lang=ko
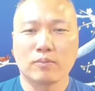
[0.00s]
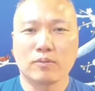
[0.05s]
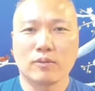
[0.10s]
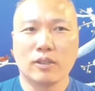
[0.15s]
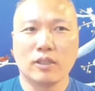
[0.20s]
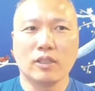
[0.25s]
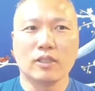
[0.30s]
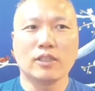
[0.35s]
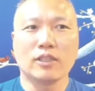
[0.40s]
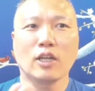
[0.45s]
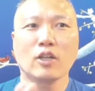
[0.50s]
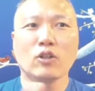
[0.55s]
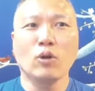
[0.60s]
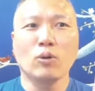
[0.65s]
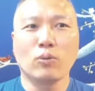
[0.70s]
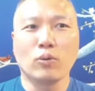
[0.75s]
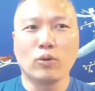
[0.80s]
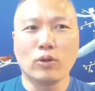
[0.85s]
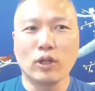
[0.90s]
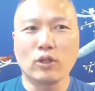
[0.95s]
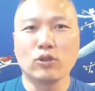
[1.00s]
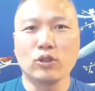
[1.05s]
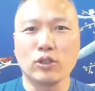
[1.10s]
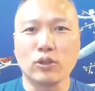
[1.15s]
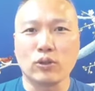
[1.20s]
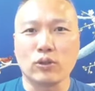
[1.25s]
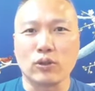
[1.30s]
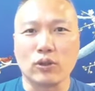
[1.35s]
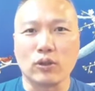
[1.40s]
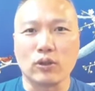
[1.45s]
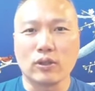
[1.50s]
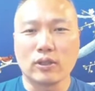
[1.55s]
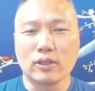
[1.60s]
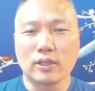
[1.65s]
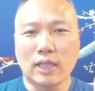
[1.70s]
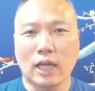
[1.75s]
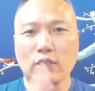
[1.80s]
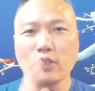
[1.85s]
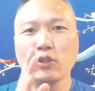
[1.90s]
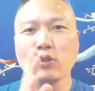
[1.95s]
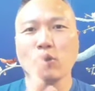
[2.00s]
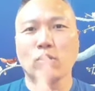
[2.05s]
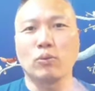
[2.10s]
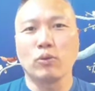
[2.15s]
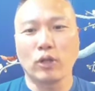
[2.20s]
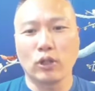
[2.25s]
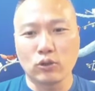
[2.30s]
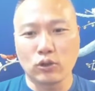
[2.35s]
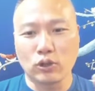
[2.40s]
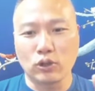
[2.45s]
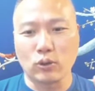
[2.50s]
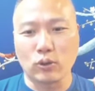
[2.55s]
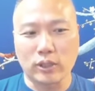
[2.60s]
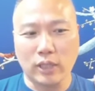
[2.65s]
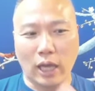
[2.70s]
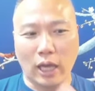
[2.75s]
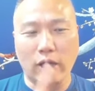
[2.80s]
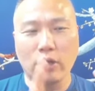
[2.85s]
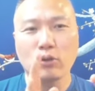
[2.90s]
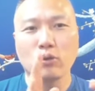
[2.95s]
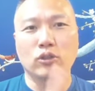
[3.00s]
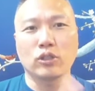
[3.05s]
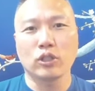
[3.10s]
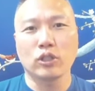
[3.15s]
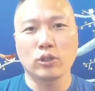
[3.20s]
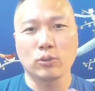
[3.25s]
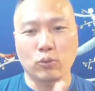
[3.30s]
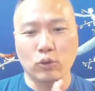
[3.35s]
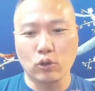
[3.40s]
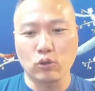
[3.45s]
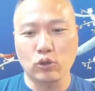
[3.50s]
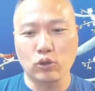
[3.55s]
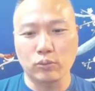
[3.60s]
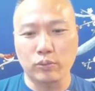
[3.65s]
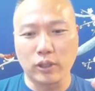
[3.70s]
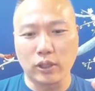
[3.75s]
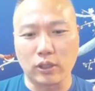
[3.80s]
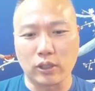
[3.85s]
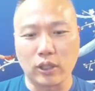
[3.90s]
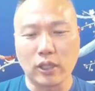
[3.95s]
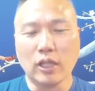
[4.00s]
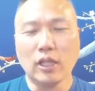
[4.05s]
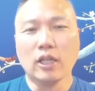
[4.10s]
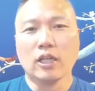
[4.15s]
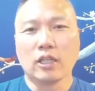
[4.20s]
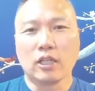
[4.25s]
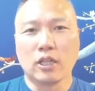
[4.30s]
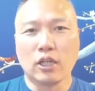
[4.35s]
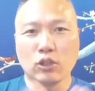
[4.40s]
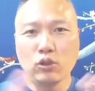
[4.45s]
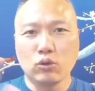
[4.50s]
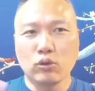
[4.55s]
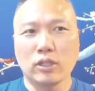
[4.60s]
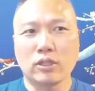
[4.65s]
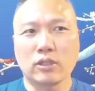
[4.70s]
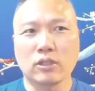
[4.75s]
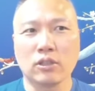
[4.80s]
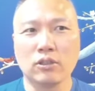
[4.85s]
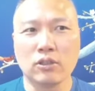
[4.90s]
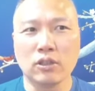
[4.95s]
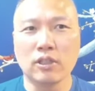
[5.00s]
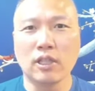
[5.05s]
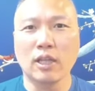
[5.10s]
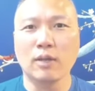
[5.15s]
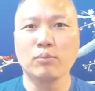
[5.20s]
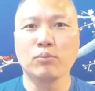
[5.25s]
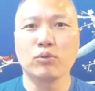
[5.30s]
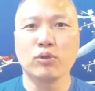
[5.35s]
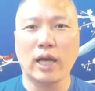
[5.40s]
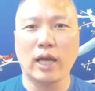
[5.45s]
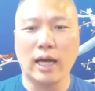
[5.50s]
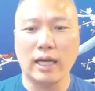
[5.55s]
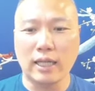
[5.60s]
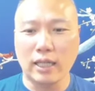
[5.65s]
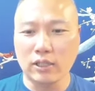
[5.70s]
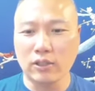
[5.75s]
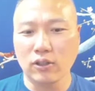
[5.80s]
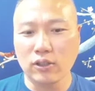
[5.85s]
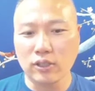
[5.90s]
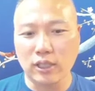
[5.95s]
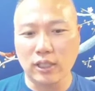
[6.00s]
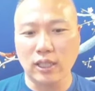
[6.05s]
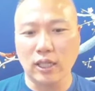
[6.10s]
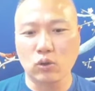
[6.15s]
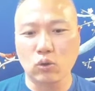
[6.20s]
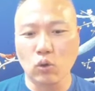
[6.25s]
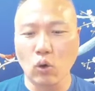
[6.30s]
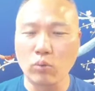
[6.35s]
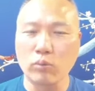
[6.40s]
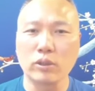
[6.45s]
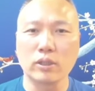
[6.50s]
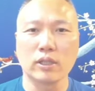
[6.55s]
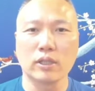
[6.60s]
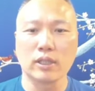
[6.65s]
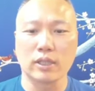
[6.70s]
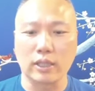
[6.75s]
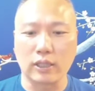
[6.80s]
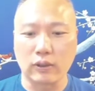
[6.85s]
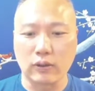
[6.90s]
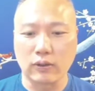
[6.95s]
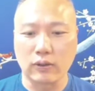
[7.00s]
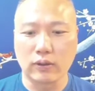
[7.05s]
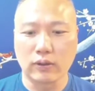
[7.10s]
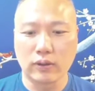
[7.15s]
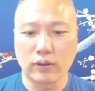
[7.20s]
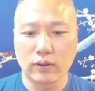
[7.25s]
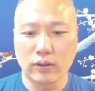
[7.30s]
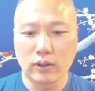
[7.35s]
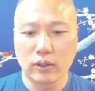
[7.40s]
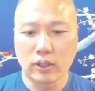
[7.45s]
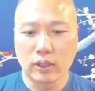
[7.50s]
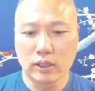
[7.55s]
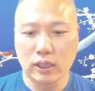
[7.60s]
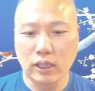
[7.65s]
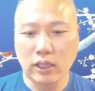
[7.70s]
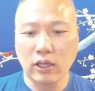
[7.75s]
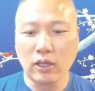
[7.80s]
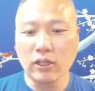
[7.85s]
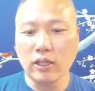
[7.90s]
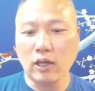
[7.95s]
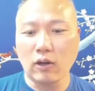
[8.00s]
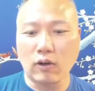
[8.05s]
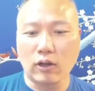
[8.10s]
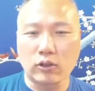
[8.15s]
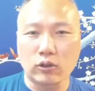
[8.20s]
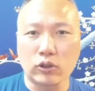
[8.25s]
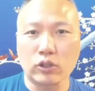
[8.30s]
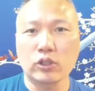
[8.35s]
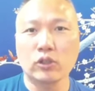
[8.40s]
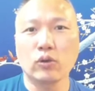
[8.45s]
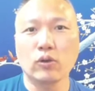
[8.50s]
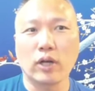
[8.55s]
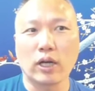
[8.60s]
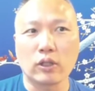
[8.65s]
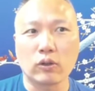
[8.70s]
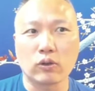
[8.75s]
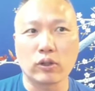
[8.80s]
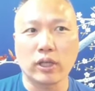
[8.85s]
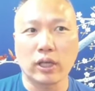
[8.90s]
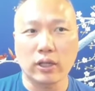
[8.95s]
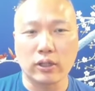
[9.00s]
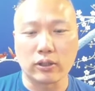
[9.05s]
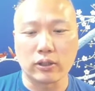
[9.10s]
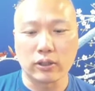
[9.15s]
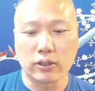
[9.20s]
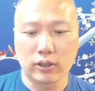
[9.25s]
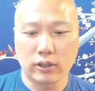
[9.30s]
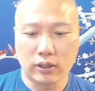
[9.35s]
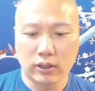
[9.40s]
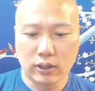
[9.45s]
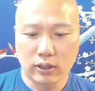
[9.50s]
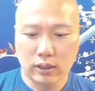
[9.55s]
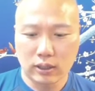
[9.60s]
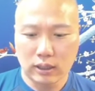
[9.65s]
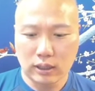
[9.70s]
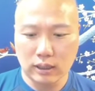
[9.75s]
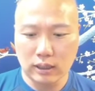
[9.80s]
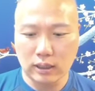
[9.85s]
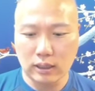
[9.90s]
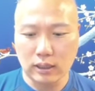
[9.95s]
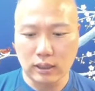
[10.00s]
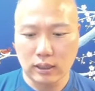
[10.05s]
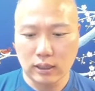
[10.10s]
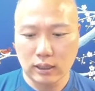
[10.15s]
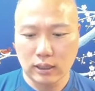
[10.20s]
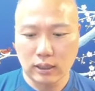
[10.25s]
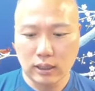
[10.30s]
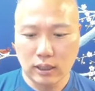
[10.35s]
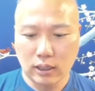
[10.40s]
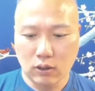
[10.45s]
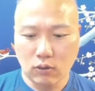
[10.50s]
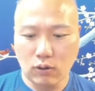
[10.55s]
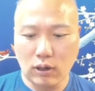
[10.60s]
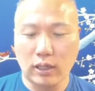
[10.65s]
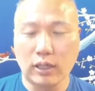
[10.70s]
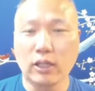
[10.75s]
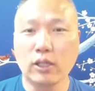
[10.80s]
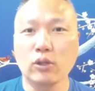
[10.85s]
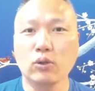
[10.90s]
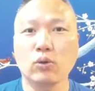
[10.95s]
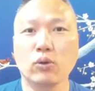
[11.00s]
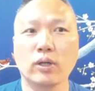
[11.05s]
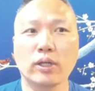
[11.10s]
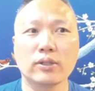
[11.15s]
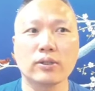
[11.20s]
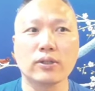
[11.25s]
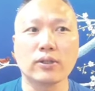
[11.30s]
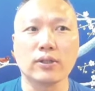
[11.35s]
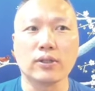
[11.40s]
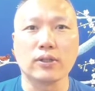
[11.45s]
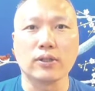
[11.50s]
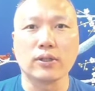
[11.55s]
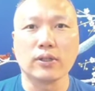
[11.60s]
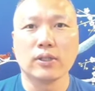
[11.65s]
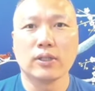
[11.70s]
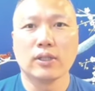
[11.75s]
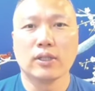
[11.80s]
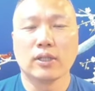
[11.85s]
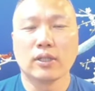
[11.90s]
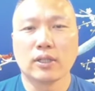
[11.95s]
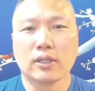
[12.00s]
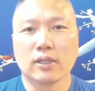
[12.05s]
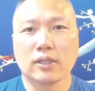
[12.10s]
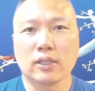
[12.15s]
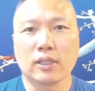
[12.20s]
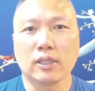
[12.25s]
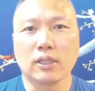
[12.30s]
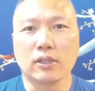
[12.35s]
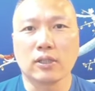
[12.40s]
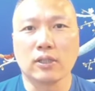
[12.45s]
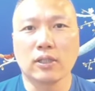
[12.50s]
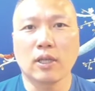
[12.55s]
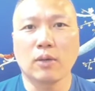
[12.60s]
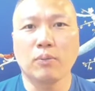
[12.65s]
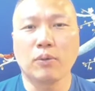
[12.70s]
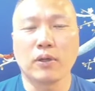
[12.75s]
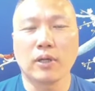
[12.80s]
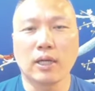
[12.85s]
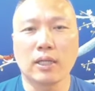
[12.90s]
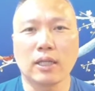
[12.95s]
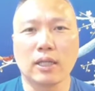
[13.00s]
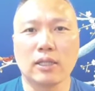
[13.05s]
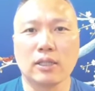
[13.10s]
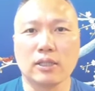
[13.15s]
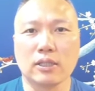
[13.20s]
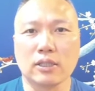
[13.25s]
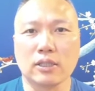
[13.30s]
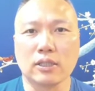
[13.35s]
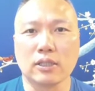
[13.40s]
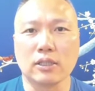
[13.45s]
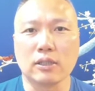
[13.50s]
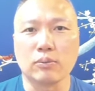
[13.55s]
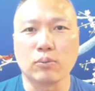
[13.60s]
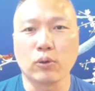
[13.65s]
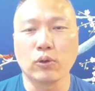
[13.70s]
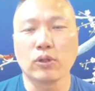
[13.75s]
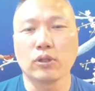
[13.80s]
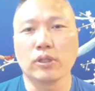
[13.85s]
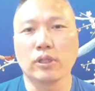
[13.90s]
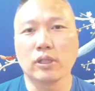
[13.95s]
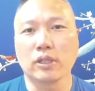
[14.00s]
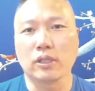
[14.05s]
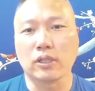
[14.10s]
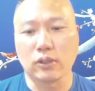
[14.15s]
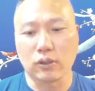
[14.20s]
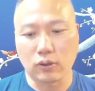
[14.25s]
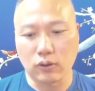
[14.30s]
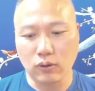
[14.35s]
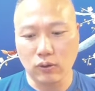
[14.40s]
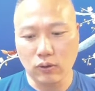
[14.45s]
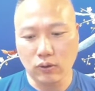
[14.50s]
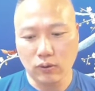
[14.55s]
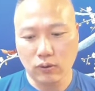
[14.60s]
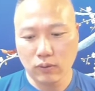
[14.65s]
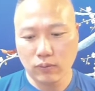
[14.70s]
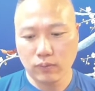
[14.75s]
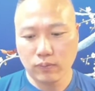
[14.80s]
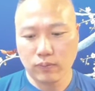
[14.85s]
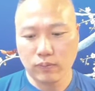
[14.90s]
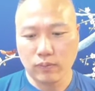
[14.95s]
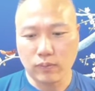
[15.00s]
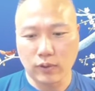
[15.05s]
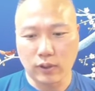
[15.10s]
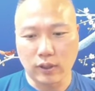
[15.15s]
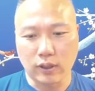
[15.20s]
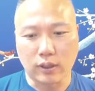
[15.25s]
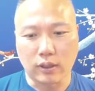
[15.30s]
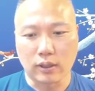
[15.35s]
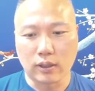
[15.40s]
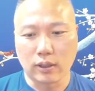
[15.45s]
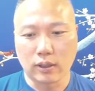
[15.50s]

영상도 보내주시고요. 사진도 보내주시고요. 사연도 적어서 보내주시면, 그 중에 선정된 분에 한해서 제가 도움을 드릴게요. 이제 케어라고 하죠. 치료가 아니고 케어. 예. 관리를 통해서 제가 어떻게 변화되는지를 보여드릴 거거든요. 예.